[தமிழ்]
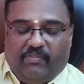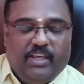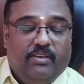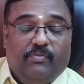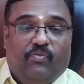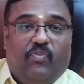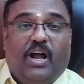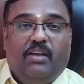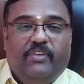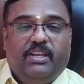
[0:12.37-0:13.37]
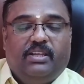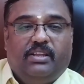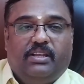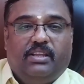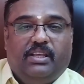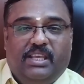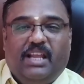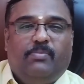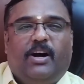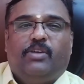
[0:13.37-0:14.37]
அவை வாழ்வின்
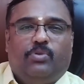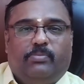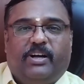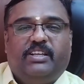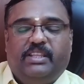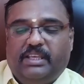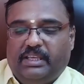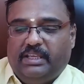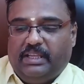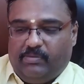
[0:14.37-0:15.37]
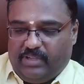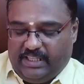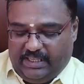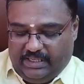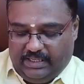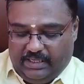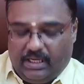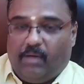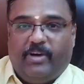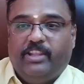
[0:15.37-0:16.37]
இயல்பான ஒரு பகுதி என்பதை
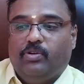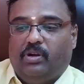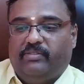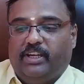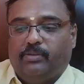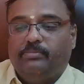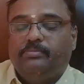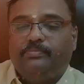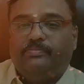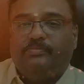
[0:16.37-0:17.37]
நாம் அறிந்து கொள்ள வேண்டும்